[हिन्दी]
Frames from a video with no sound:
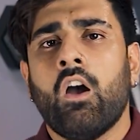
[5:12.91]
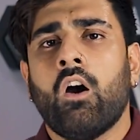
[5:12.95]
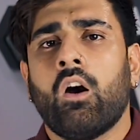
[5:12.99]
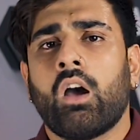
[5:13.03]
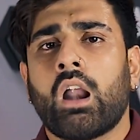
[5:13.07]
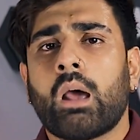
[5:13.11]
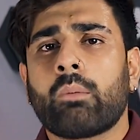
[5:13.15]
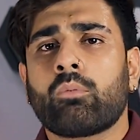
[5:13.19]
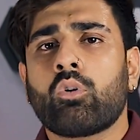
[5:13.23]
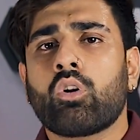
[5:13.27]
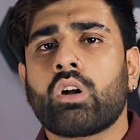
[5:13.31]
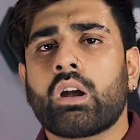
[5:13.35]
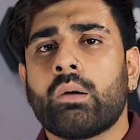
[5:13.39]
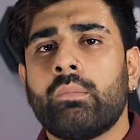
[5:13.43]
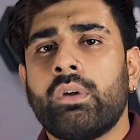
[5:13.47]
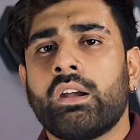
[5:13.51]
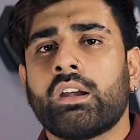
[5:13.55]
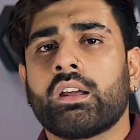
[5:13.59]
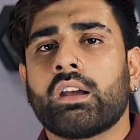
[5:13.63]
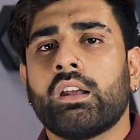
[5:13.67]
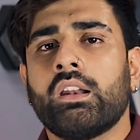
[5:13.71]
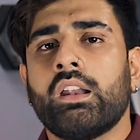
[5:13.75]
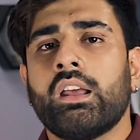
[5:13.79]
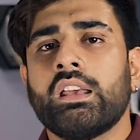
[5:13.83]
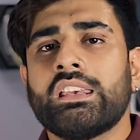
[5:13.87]
और आपको
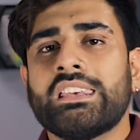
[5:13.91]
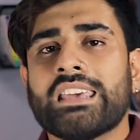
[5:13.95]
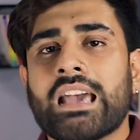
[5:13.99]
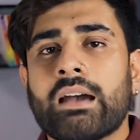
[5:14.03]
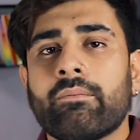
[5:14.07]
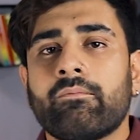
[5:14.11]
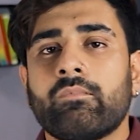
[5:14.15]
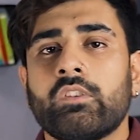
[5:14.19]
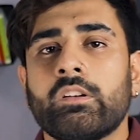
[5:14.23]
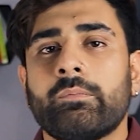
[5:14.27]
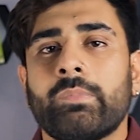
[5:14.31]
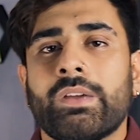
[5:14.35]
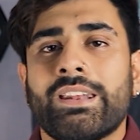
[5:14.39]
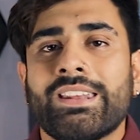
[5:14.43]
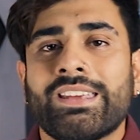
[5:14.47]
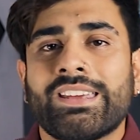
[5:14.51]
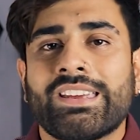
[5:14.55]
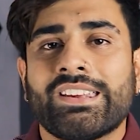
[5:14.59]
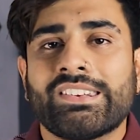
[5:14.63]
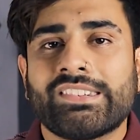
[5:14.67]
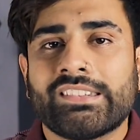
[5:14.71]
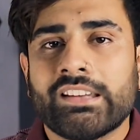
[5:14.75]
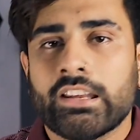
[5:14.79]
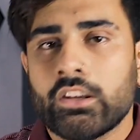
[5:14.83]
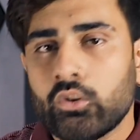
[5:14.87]
कमेंट करना है कि आप वीपीएन
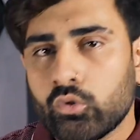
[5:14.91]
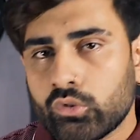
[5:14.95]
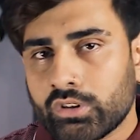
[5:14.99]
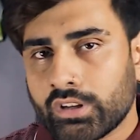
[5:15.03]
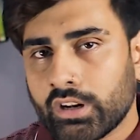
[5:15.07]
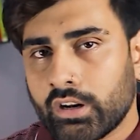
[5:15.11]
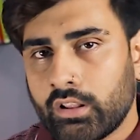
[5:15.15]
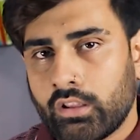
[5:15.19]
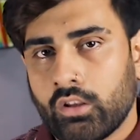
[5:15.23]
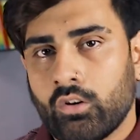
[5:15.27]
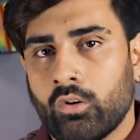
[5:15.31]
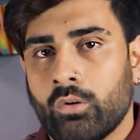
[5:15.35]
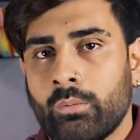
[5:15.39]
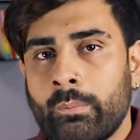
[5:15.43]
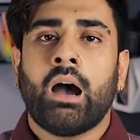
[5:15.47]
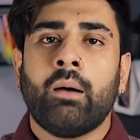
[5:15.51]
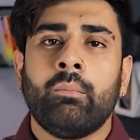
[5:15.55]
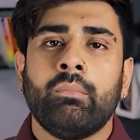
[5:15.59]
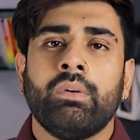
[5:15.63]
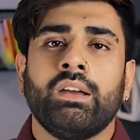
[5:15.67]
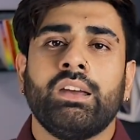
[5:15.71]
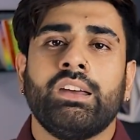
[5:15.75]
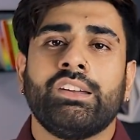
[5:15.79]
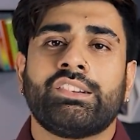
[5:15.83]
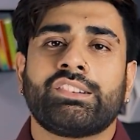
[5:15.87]
किस लिए यूज करते हो
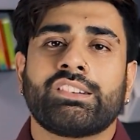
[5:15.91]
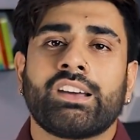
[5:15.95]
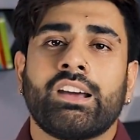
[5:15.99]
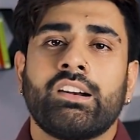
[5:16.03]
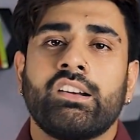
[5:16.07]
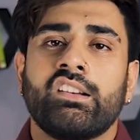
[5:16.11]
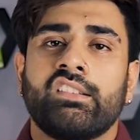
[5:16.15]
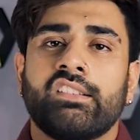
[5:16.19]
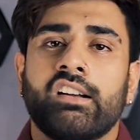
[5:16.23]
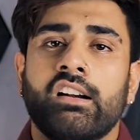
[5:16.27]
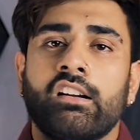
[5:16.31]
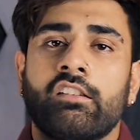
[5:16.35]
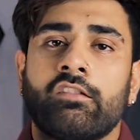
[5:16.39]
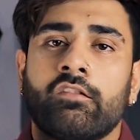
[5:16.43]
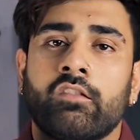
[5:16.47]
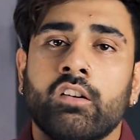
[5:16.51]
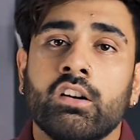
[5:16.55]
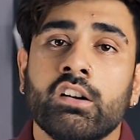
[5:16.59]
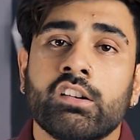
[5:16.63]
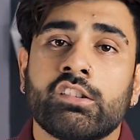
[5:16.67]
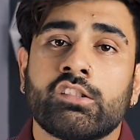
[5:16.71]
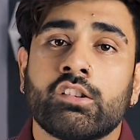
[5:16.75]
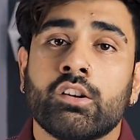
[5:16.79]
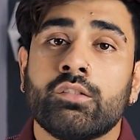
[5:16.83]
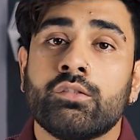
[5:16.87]
हम इसका रिजल्ट
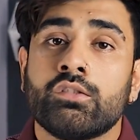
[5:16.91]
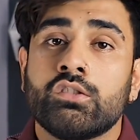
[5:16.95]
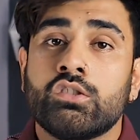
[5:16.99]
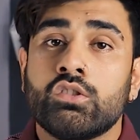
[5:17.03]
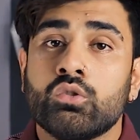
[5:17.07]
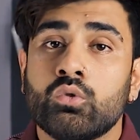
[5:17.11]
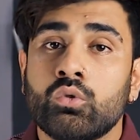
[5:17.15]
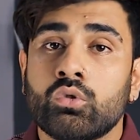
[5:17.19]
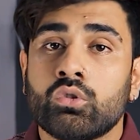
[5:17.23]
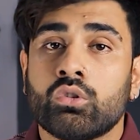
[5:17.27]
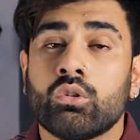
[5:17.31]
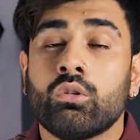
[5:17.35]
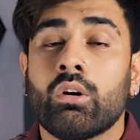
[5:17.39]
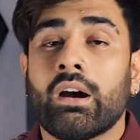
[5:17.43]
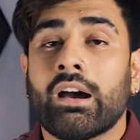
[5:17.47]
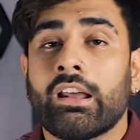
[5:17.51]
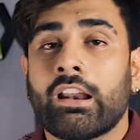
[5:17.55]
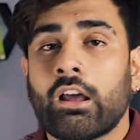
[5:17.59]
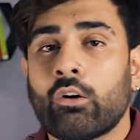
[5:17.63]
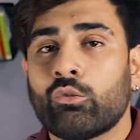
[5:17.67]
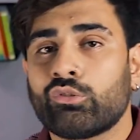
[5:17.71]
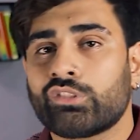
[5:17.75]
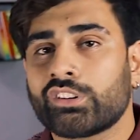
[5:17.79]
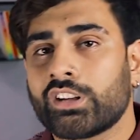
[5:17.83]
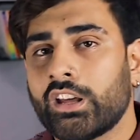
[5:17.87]
फर्स्ट ऑफ जून को
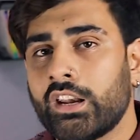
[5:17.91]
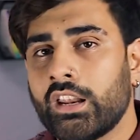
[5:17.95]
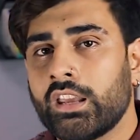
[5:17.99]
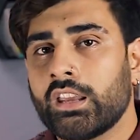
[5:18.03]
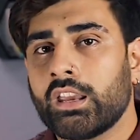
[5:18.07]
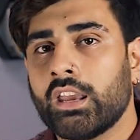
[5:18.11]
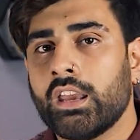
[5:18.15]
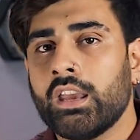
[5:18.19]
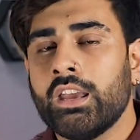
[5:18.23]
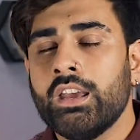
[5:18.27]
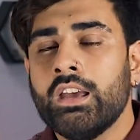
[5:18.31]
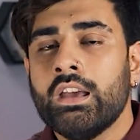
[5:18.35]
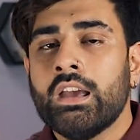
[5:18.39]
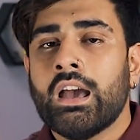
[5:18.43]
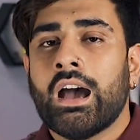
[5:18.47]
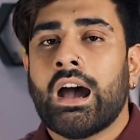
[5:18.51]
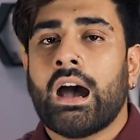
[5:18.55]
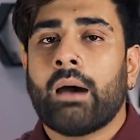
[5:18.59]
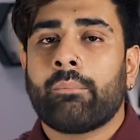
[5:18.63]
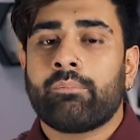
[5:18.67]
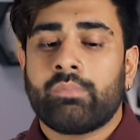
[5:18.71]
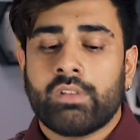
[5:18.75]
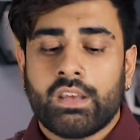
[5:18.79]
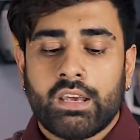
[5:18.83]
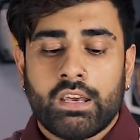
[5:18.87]
अनाउंस करेंगे
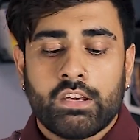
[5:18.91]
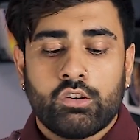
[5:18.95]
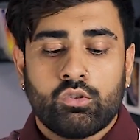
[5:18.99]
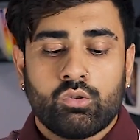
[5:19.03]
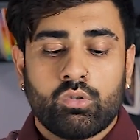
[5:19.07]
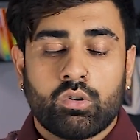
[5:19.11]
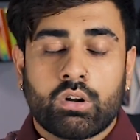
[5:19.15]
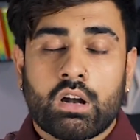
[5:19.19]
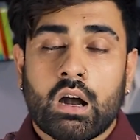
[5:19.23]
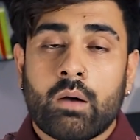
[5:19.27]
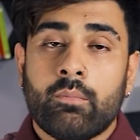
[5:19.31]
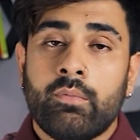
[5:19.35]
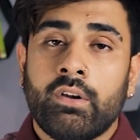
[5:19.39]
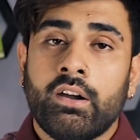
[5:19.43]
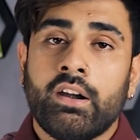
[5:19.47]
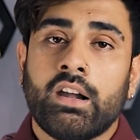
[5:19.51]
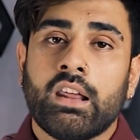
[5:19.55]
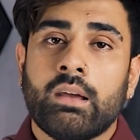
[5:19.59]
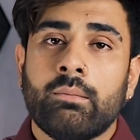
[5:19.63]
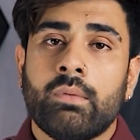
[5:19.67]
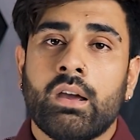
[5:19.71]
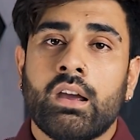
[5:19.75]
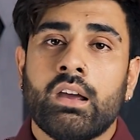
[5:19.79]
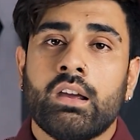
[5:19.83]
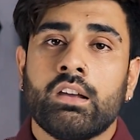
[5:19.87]
अपने यू नो
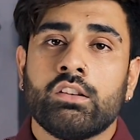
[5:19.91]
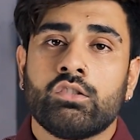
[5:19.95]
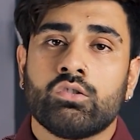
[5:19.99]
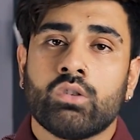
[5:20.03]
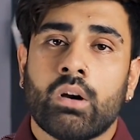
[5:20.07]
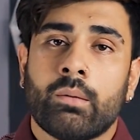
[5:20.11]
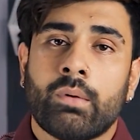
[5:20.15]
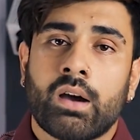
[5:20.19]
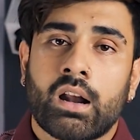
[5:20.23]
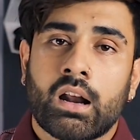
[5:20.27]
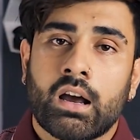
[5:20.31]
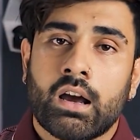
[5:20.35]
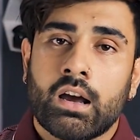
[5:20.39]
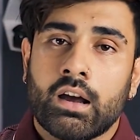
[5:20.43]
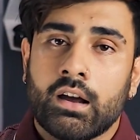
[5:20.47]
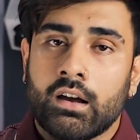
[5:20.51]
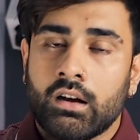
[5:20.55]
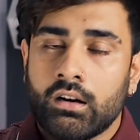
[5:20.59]
कम्युनिटी में जो हमारा